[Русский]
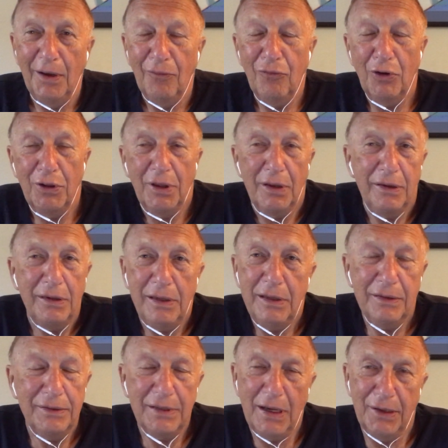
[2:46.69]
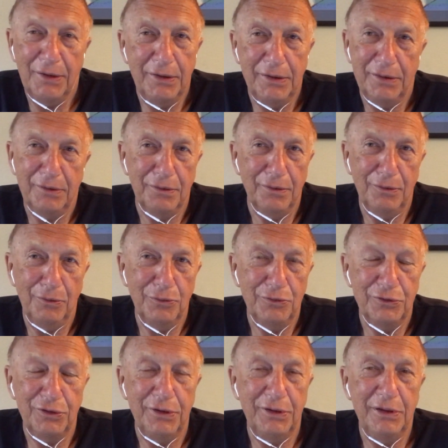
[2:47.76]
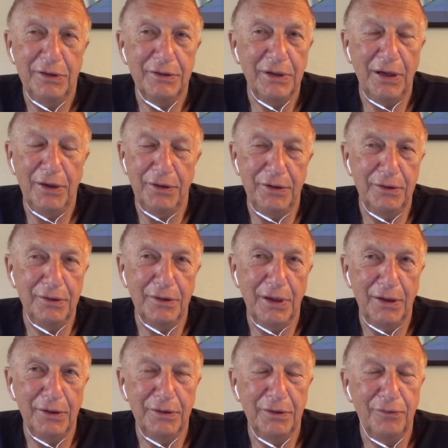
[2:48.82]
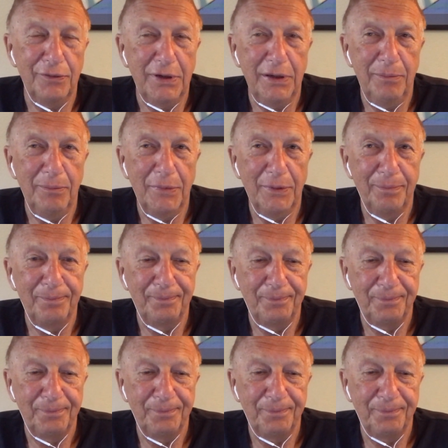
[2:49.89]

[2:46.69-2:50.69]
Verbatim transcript: Вот, не надо их слушать, не тратьте на это время.